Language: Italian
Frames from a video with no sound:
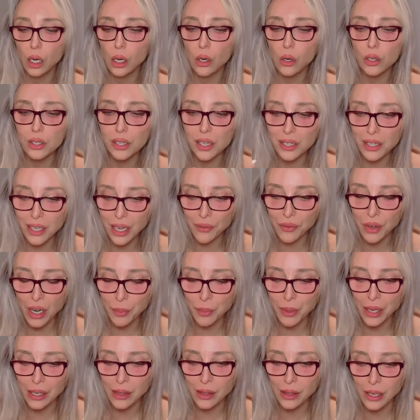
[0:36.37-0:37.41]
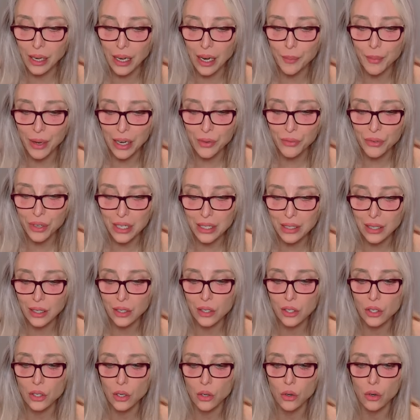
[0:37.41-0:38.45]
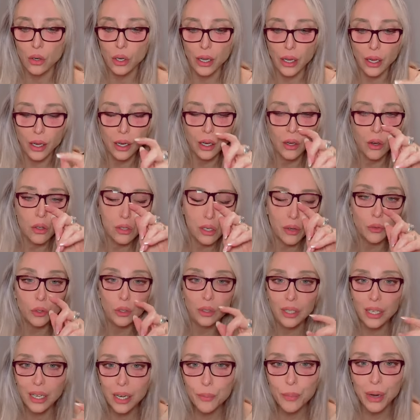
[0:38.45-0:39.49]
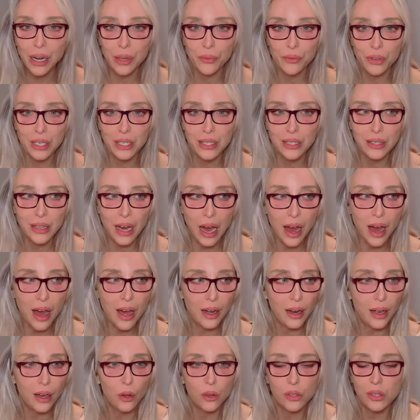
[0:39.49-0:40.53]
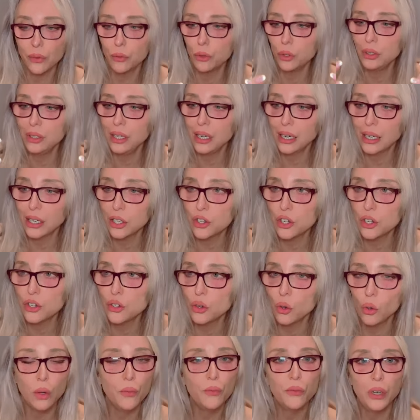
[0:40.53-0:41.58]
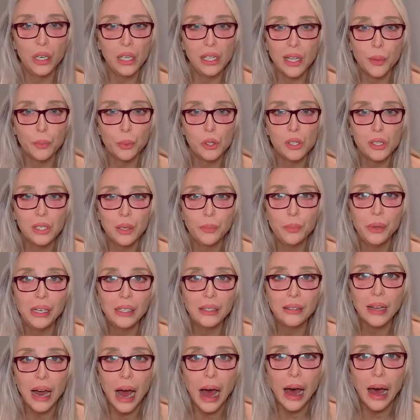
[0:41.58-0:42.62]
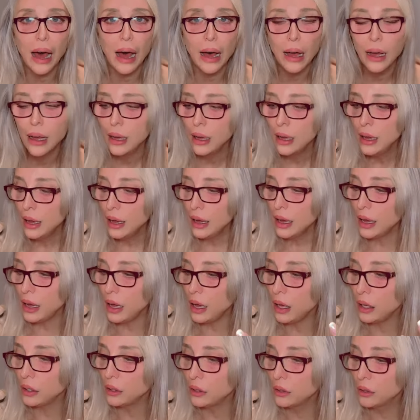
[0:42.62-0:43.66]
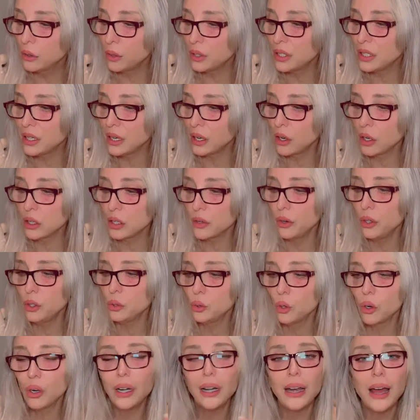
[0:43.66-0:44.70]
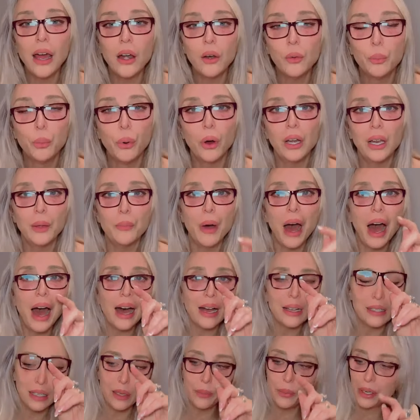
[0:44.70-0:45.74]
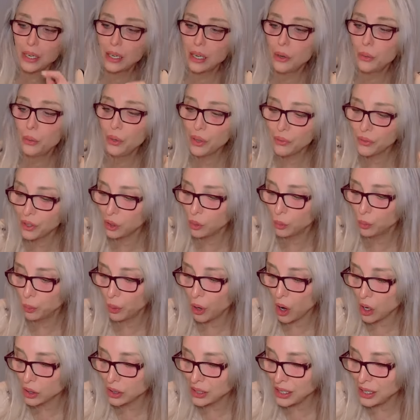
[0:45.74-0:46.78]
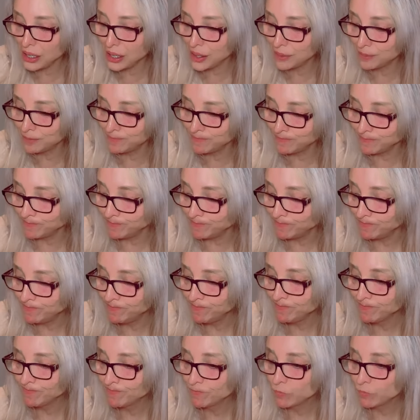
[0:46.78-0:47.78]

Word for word: che cosa sia veramente la manifestazione, cosa vuol dire manifestare, cosa vuol dire che ci sono infinite possibilità, eh, queste cose, voglio tornare un po' alle basi perché qui vedo un po' di